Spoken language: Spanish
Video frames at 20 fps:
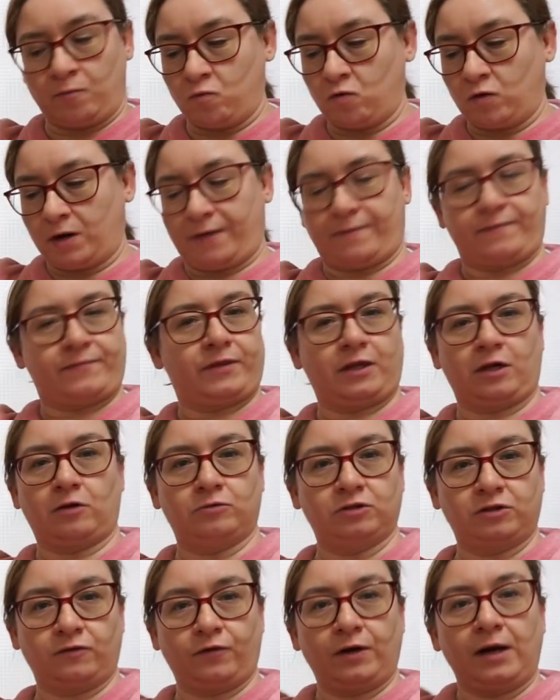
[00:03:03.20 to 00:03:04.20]
muy grandes,
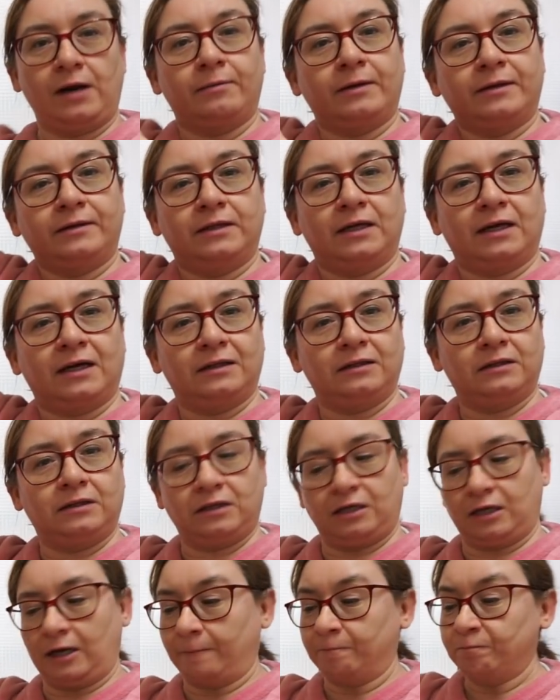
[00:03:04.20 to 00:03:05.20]
como si fuera la bandeja
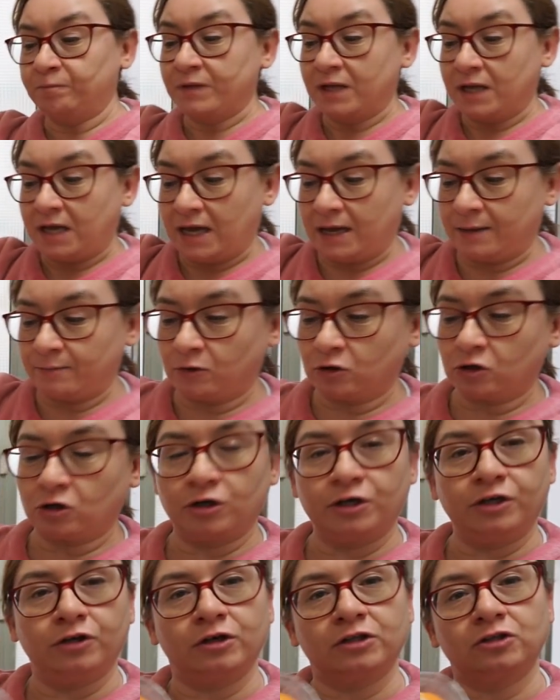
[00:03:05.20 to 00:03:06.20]
entera, hemos
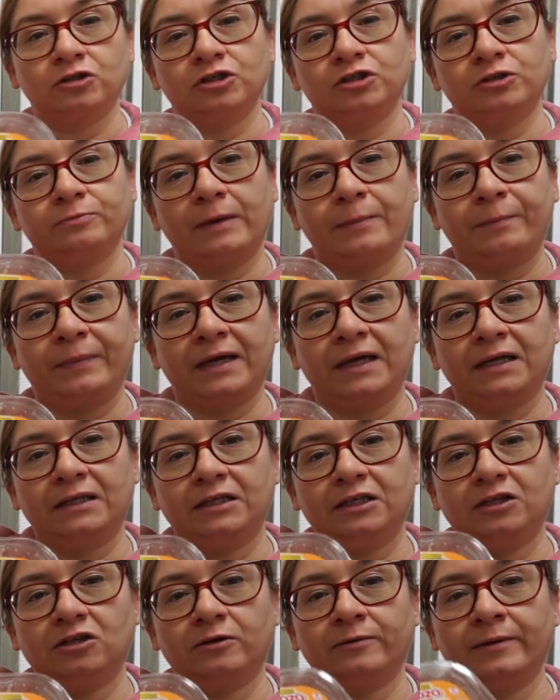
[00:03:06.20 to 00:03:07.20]
cogido estos que son más
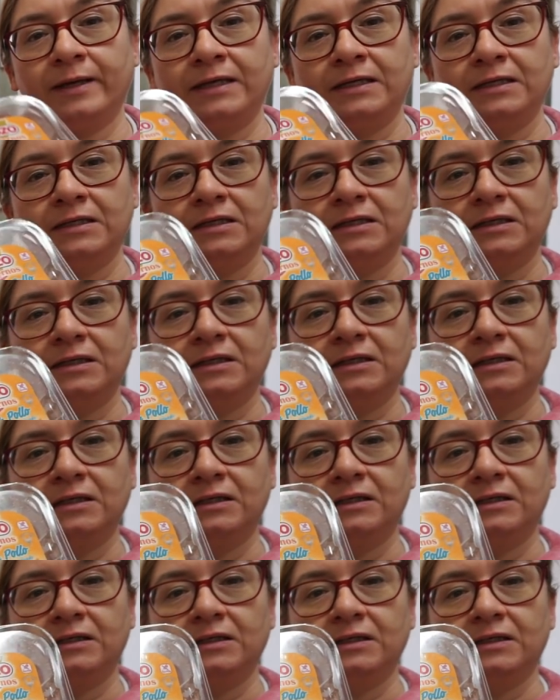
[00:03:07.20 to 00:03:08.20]
pequeñitos, ¿veis?
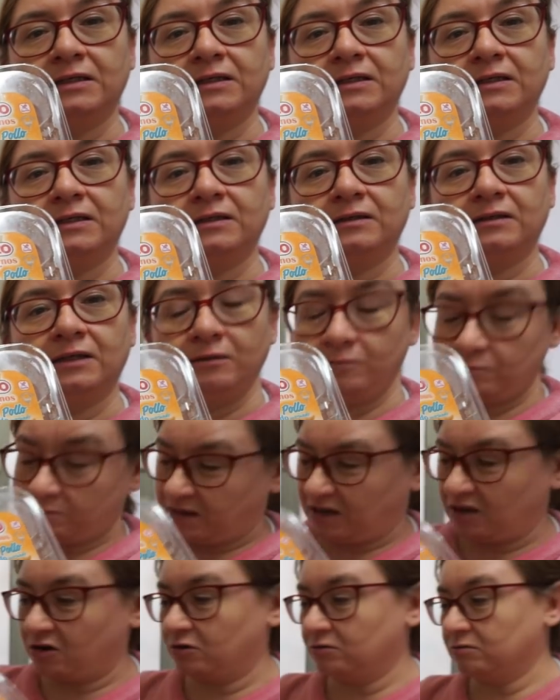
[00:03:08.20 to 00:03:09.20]
¿Eh?
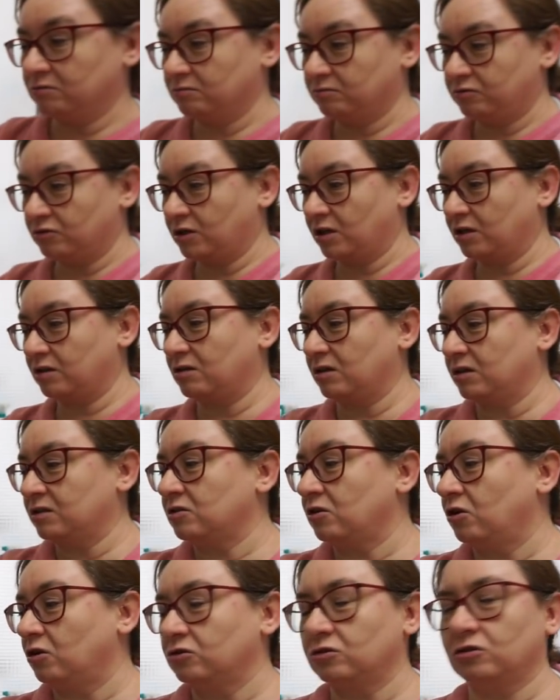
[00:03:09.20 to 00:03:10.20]
Mejor, porque
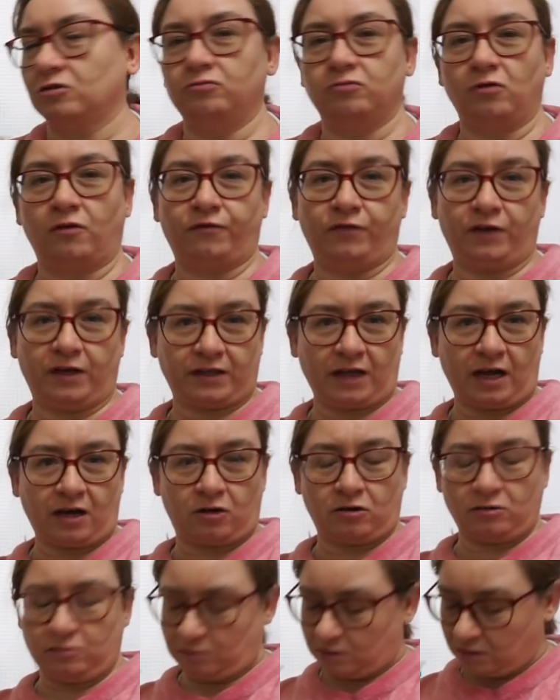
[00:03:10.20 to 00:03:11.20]
los otros son unos
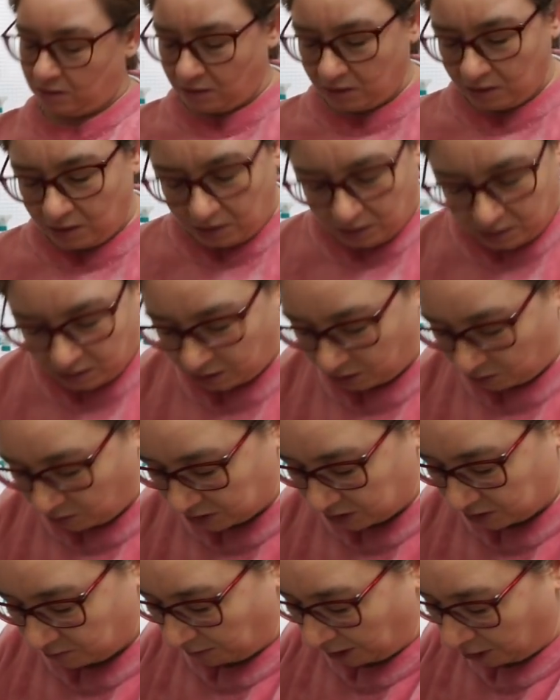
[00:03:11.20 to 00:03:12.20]
filetacos, y digo
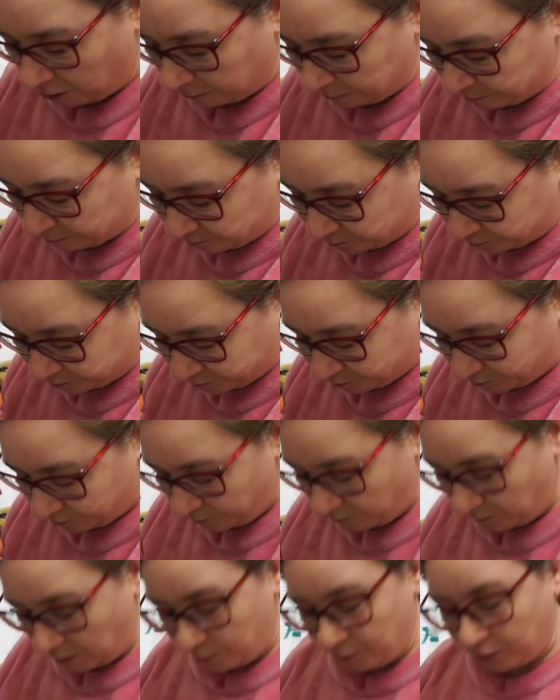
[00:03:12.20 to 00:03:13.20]
así mejor.
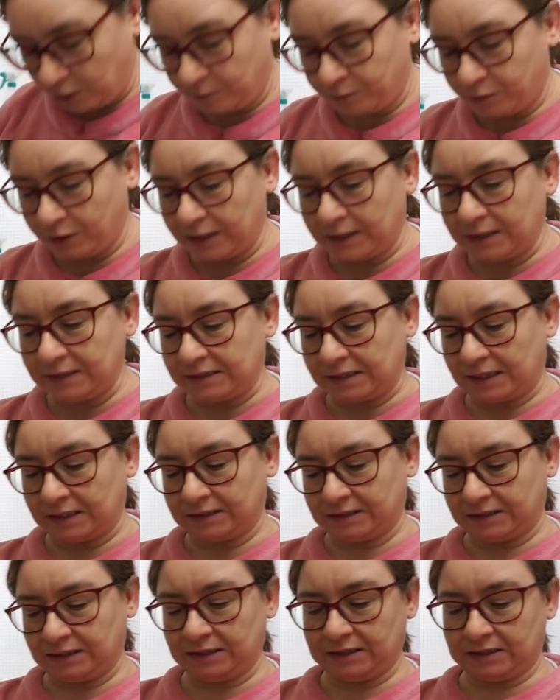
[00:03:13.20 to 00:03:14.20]
Bueno, por aquí
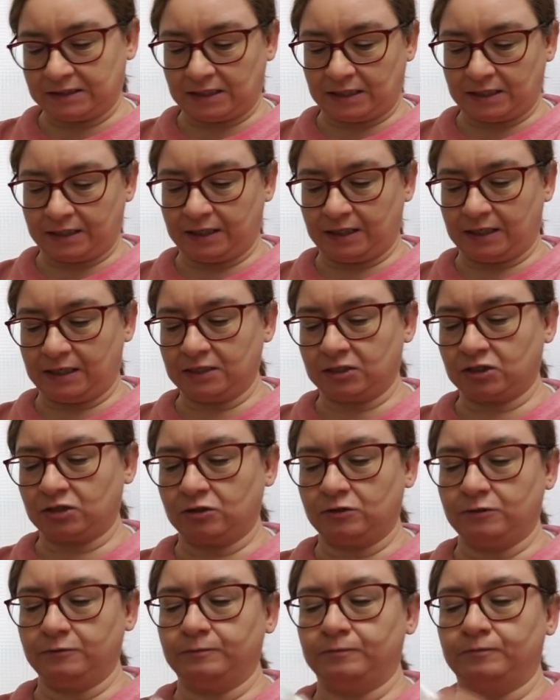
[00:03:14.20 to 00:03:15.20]
salchichas de
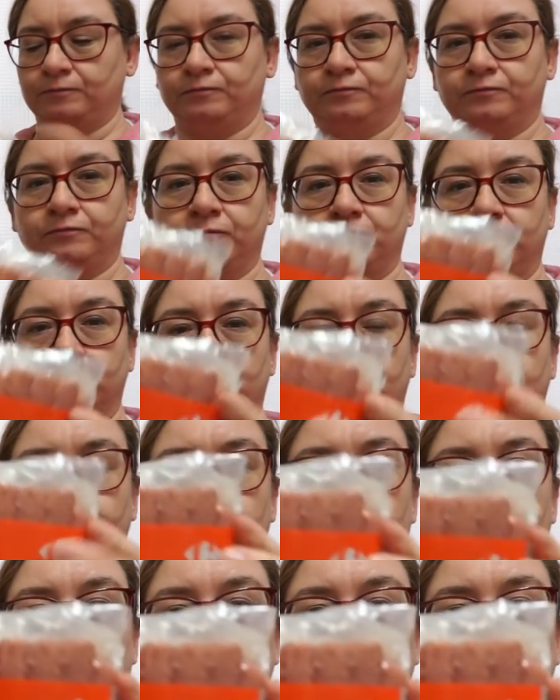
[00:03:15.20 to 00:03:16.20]
queso,
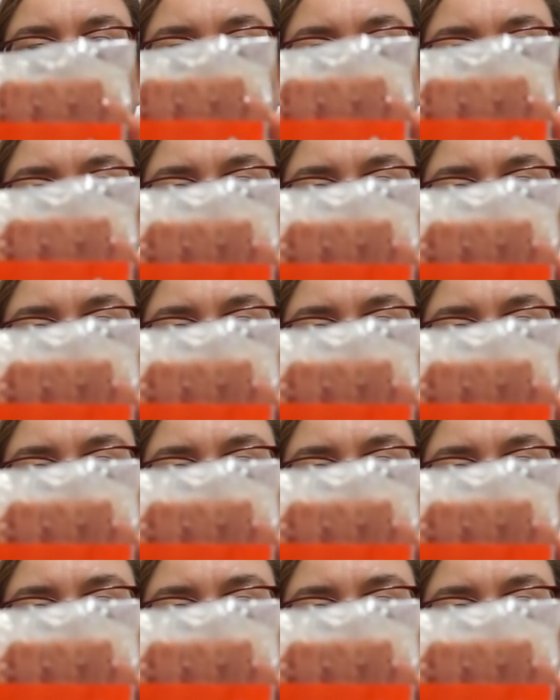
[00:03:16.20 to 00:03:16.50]
¿Mm?